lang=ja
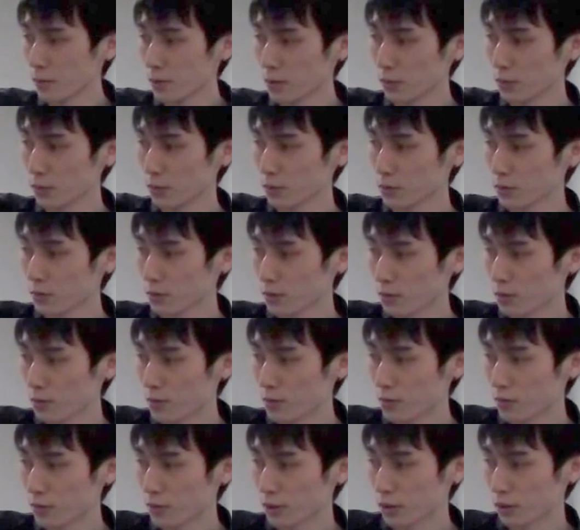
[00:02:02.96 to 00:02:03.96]
陽
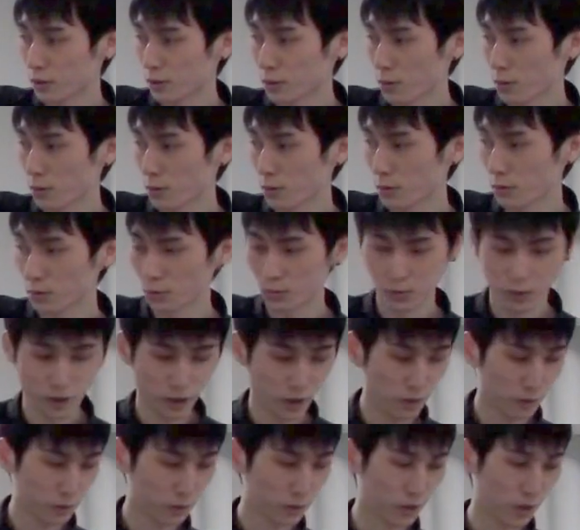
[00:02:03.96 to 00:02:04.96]
元の用法の
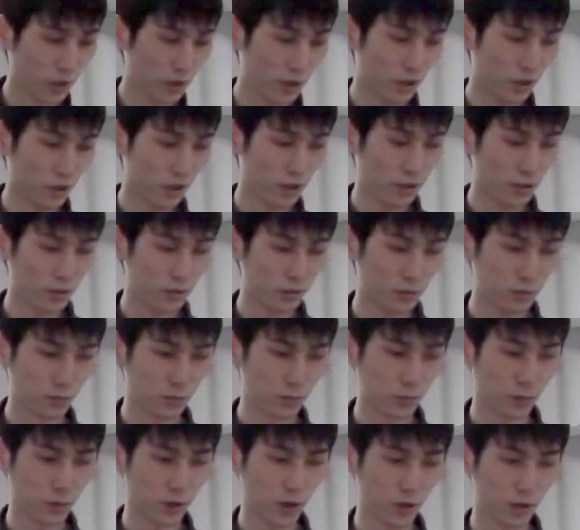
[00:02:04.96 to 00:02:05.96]
多様性と
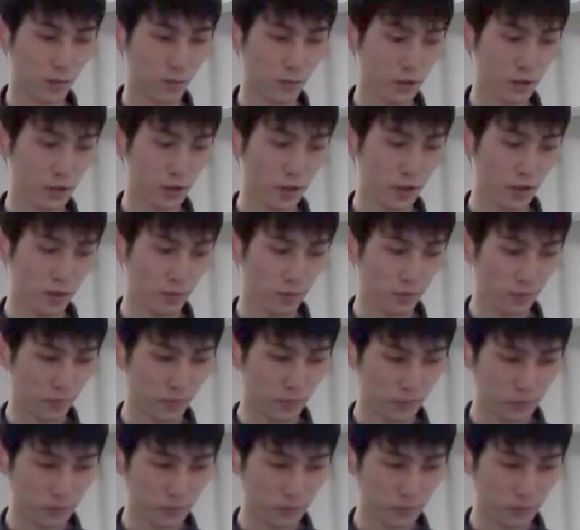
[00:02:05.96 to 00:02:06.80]
いうものがありまして、